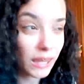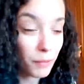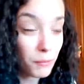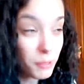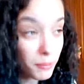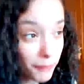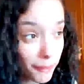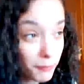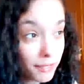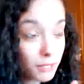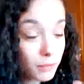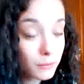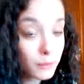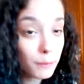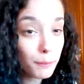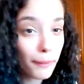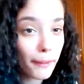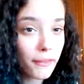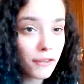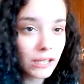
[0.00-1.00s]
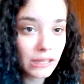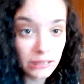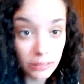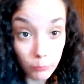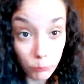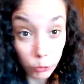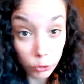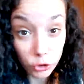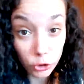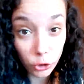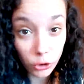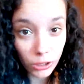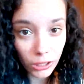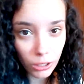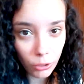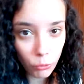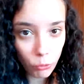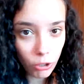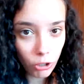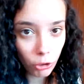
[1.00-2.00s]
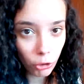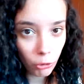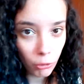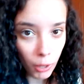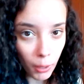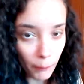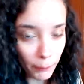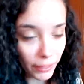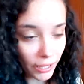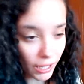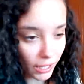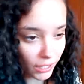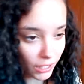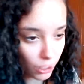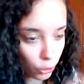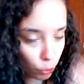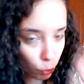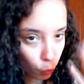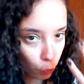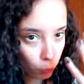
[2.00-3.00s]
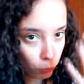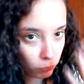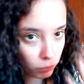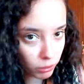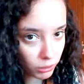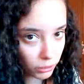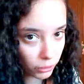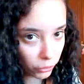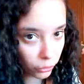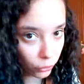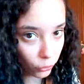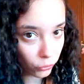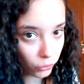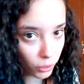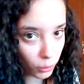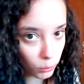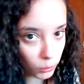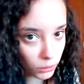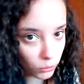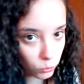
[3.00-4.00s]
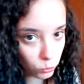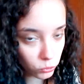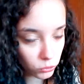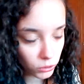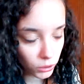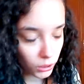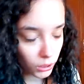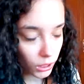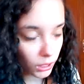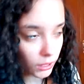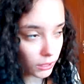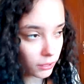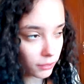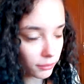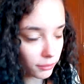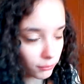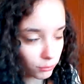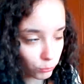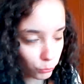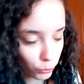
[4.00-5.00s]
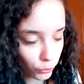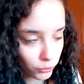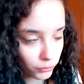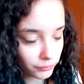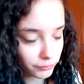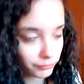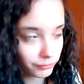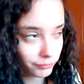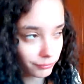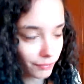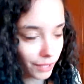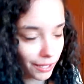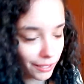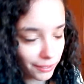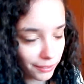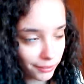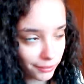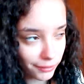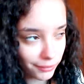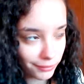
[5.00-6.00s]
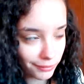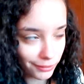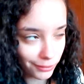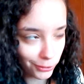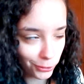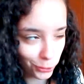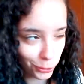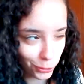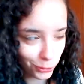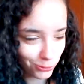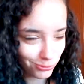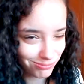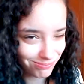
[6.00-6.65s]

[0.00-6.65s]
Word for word: Mi madre y mi padre se pusieron de acuerdo para crear un bellezón de Venus y bueno, mm, aquí nací yo.